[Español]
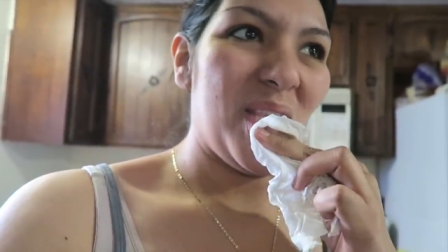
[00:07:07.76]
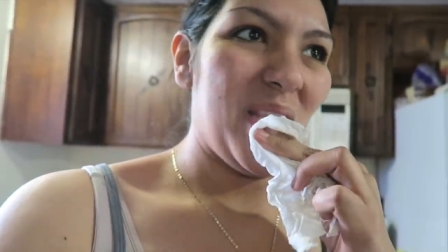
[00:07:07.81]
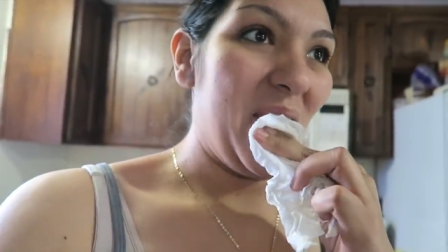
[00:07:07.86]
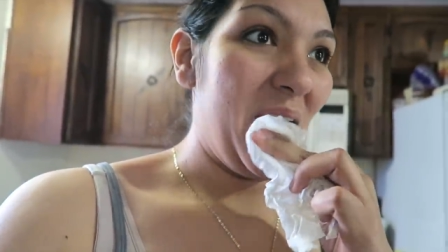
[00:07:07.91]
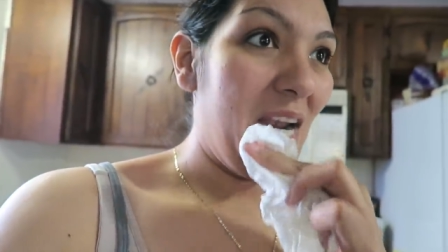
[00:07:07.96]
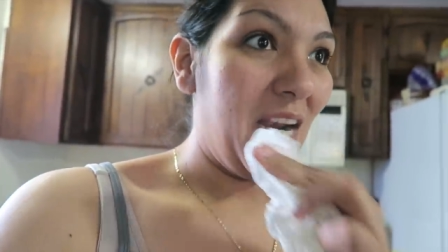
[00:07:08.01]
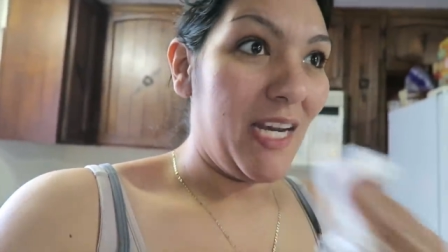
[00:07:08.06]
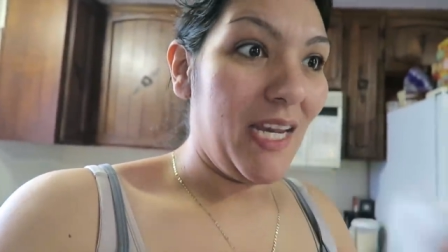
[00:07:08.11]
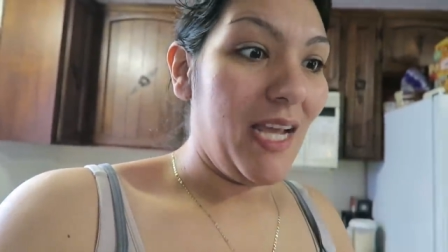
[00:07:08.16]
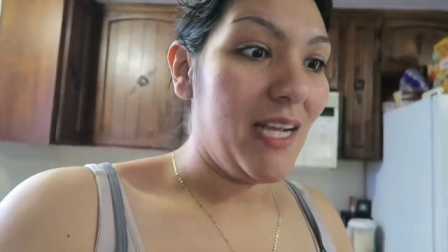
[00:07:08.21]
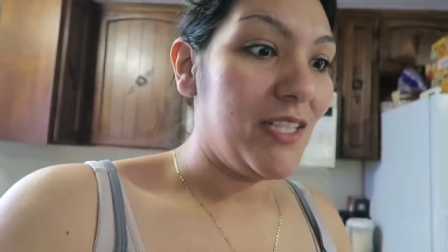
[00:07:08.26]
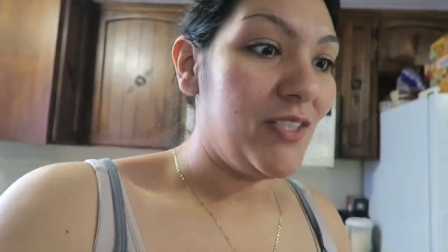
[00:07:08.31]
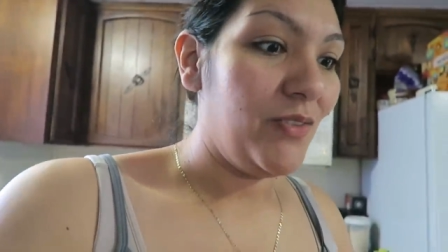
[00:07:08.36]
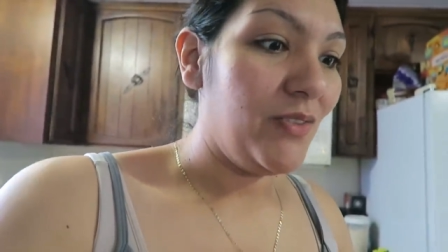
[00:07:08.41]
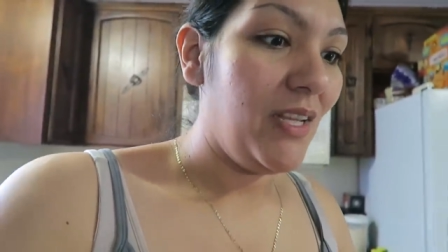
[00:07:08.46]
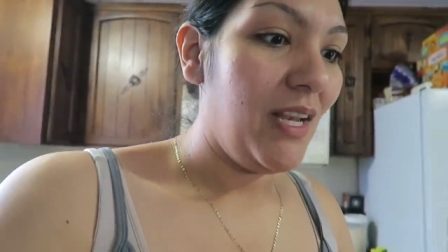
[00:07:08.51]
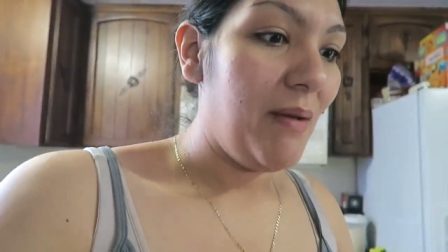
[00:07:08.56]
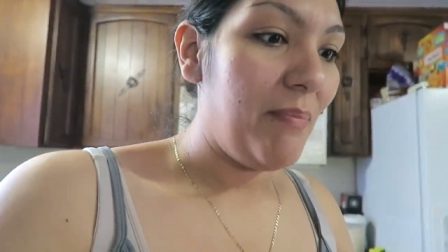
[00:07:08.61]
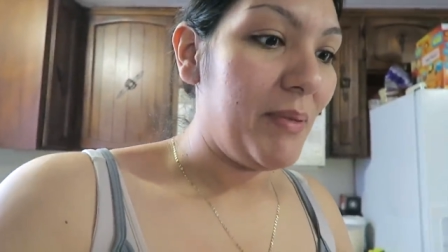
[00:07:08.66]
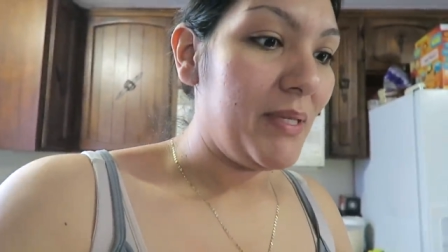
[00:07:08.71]
la
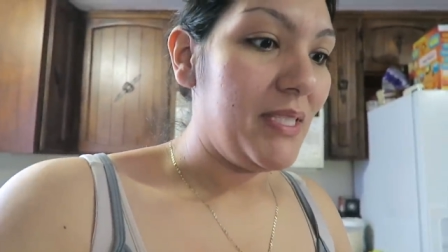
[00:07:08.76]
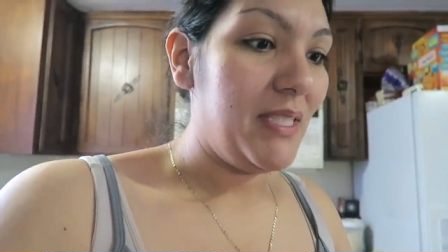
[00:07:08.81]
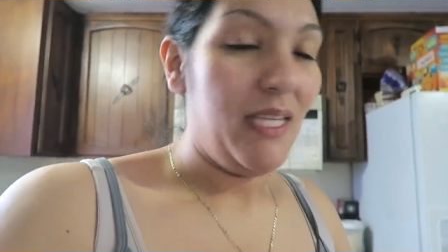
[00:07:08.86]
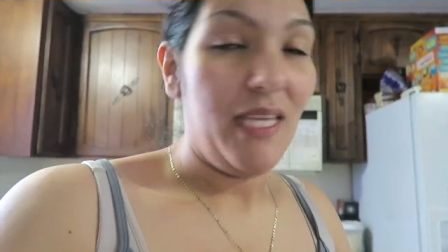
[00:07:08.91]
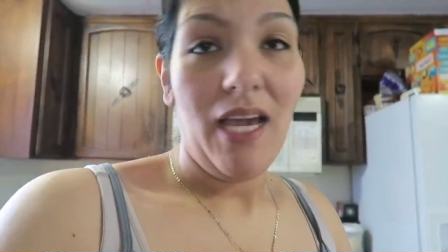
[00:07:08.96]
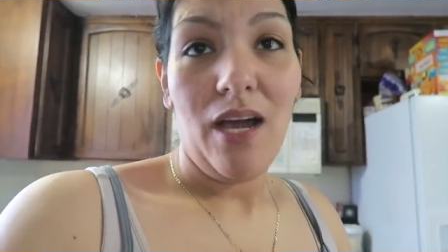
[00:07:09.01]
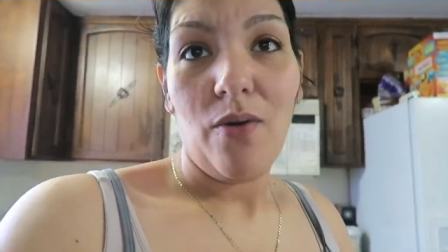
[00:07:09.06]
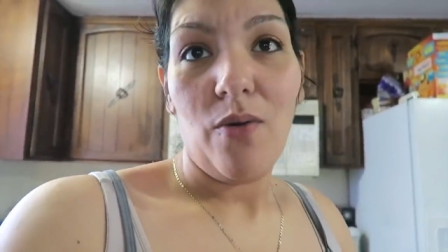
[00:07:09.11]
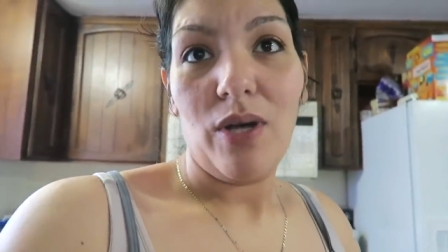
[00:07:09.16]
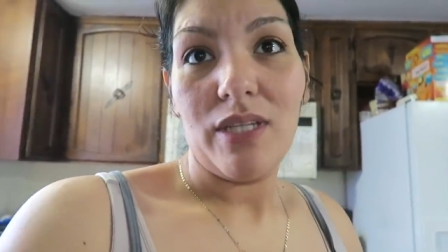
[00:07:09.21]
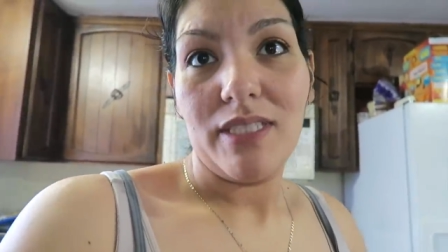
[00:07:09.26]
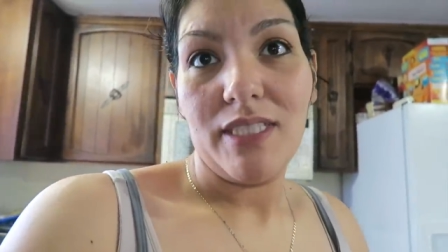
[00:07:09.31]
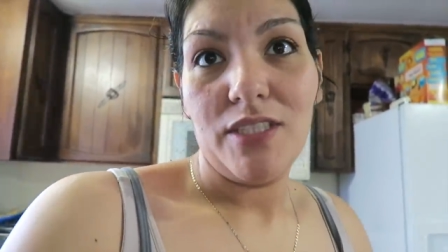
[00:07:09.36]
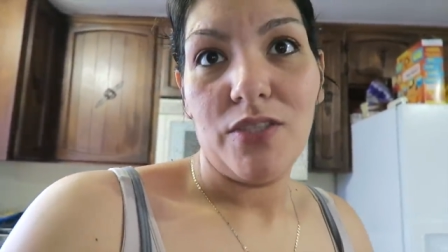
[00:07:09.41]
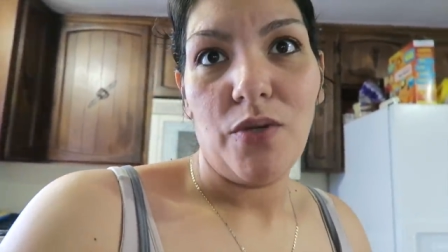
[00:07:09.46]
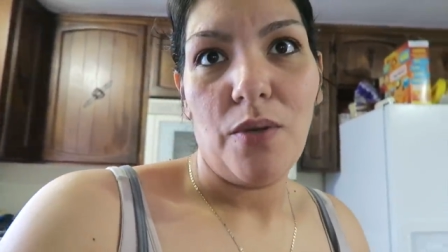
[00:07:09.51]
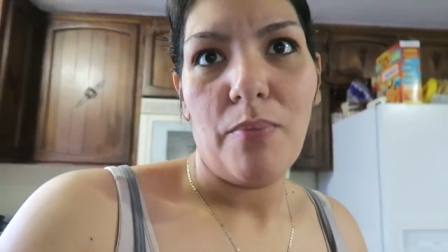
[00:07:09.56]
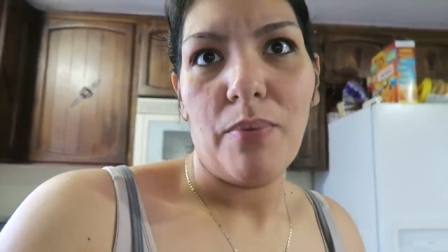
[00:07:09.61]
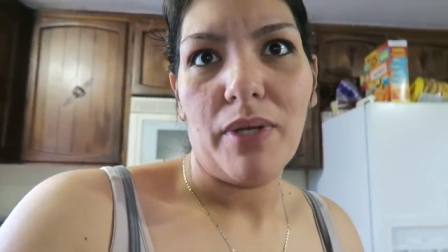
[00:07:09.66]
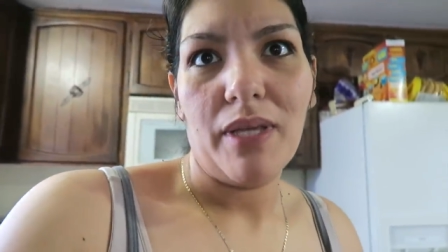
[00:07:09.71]
reacción de la pastilla o así
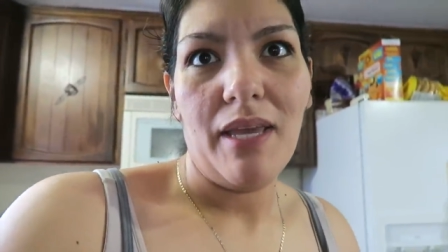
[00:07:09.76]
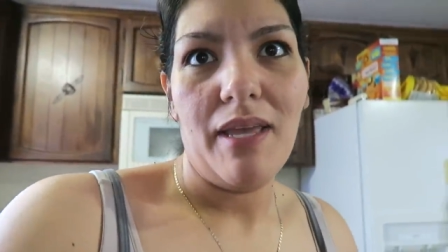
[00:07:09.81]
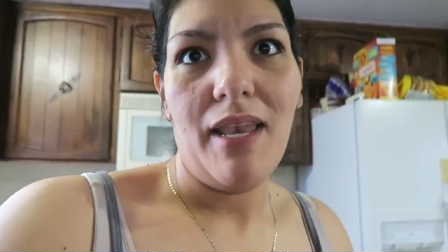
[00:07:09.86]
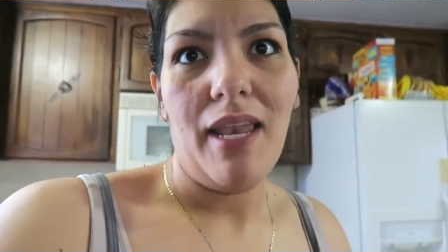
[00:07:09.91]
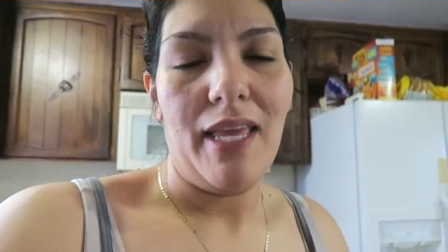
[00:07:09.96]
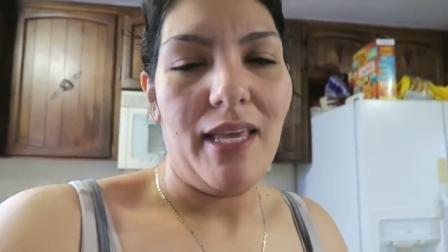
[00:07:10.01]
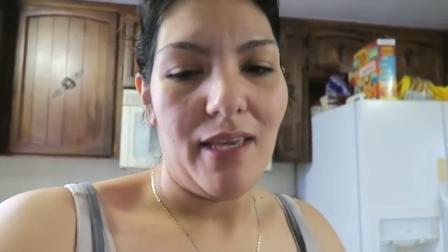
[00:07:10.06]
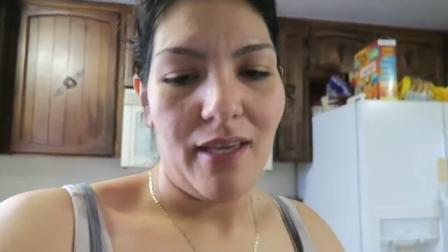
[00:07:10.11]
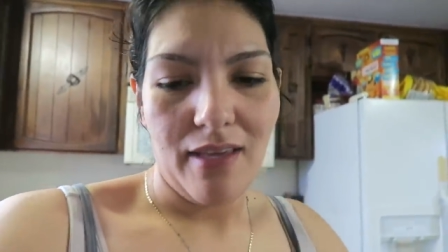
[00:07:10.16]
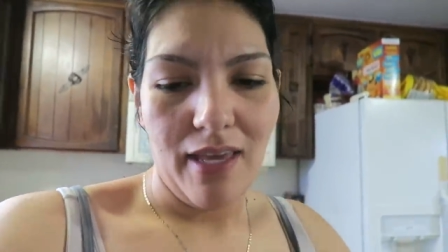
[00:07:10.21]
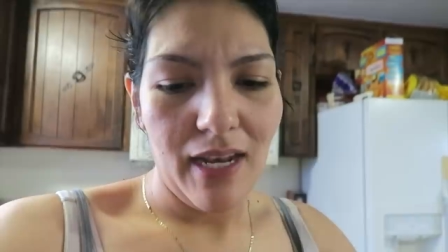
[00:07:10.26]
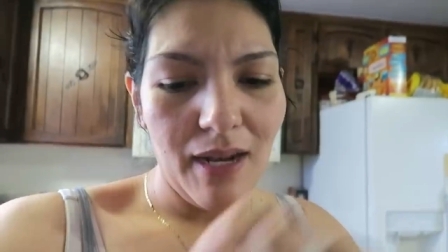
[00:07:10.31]
soy, porque like,